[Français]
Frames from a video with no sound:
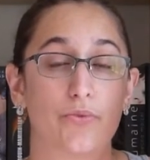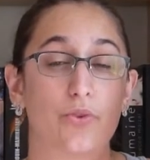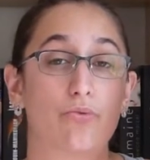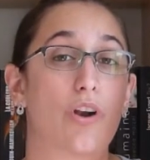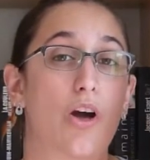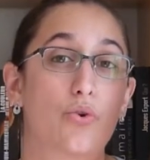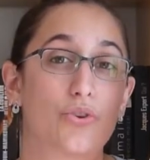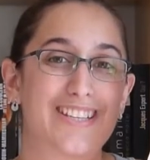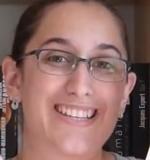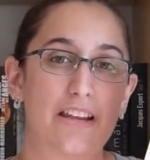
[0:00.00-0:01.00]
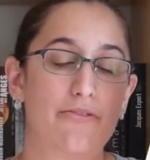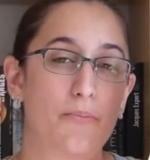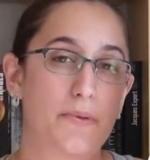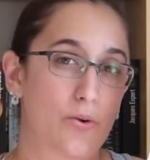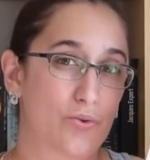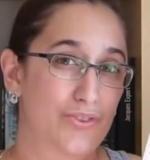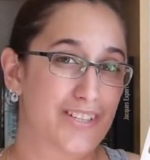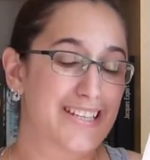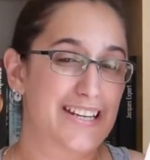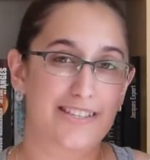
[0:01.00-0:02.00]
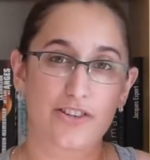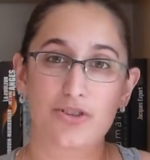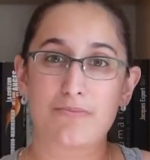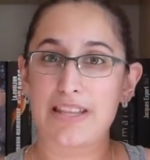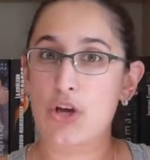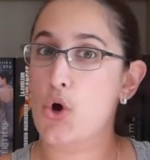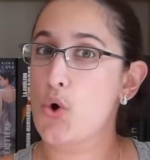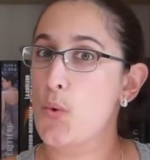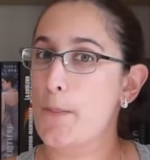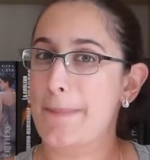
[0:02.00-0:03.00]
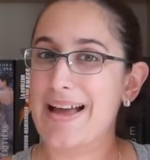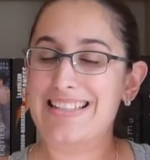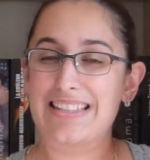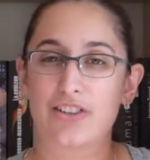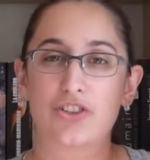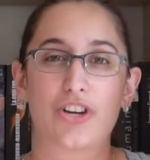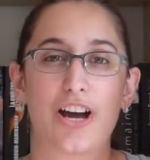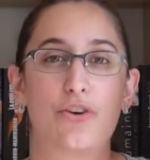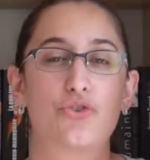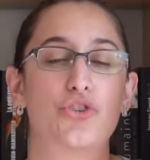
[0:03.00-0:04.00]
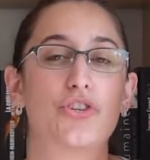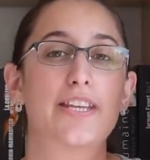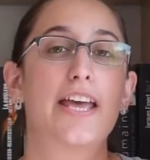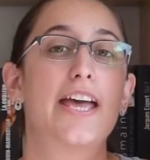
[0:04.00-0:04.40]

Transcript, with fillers: Donc voilà, on connaissait les vampires, on connaissait les anges. Maintenant, on passe encore à autre chose.